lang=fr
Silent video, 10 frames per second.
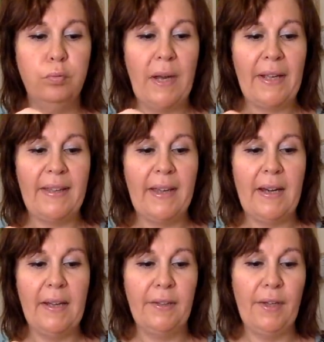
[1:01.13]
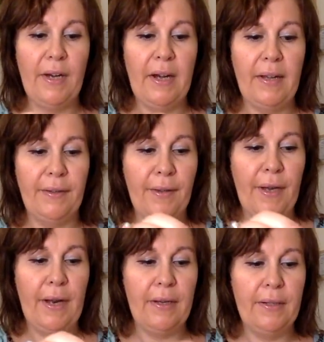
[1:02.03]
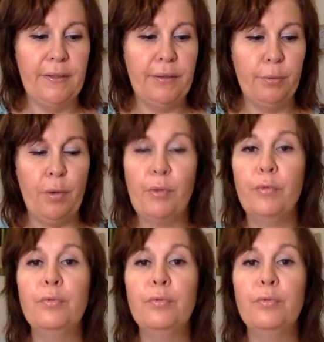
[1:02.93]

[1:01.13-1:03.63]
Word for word: Laquelle, laquelle, laquelle Allez, voyons